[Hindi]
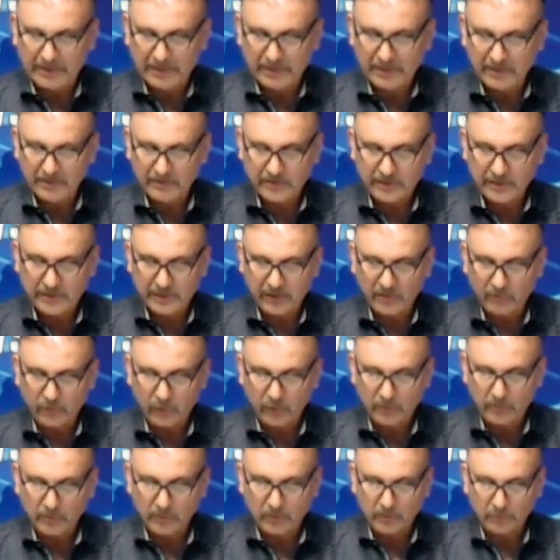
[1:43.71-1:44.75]
गेट्स से
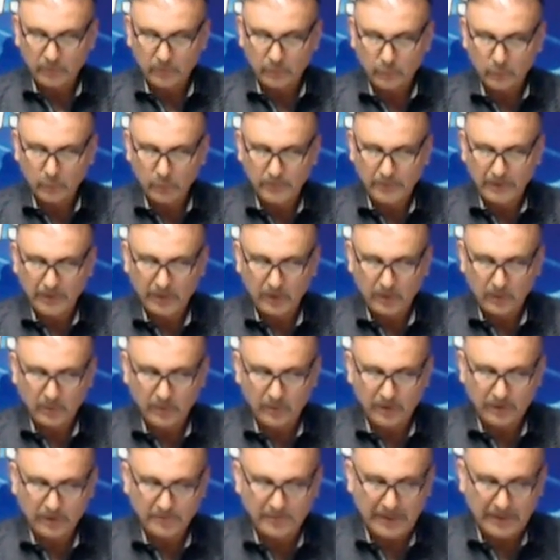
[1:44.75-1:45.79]
टेलीफोन पर गुफ्तु में
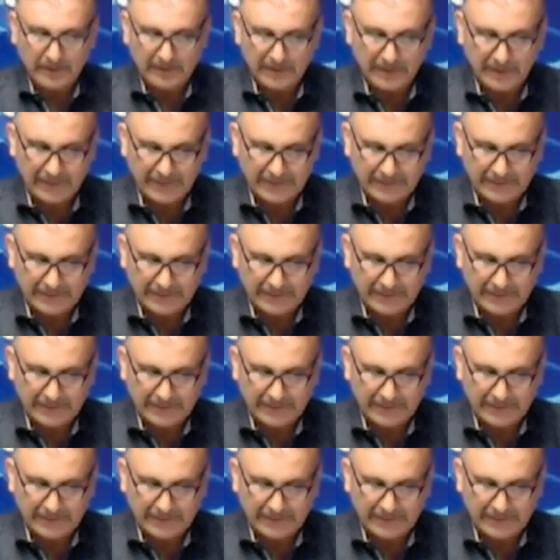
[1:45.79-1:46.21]
उन्होंने इस बात का